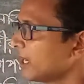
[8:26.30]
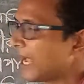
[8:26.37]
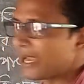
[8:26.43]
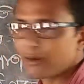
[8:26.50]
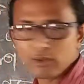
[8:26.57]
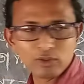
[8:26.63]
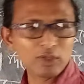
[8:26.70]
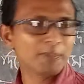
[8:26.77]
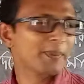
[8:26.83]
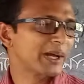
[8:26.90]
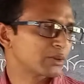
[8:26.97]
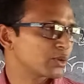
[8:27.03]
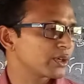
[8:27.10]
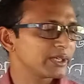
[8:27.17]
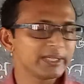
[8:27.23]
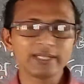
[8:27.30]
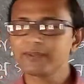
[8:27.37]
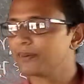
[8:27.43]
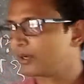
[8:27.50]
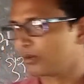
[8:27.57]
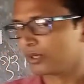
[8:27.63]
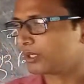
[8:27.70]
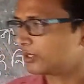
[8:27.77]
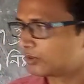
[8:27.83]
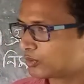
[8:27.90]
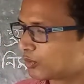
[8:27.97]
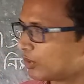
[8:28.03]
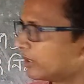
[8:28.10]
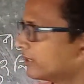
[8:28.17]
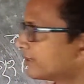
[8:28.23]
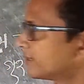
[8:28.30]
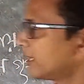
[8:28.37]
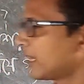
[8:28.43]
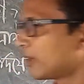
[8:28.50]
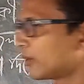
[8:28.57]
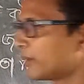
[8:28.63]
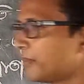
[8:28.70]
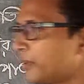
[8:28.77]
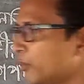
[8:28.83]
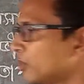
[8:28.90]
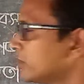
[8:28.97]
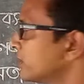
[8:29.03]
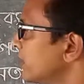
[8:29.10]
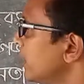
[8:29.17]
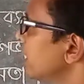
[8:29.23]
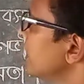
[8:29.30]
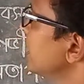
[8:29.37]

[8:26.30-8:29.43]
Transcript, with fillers: এখন তো পাথর ইট অনেক কিছু চলে এসছে এখন আমি বলছি না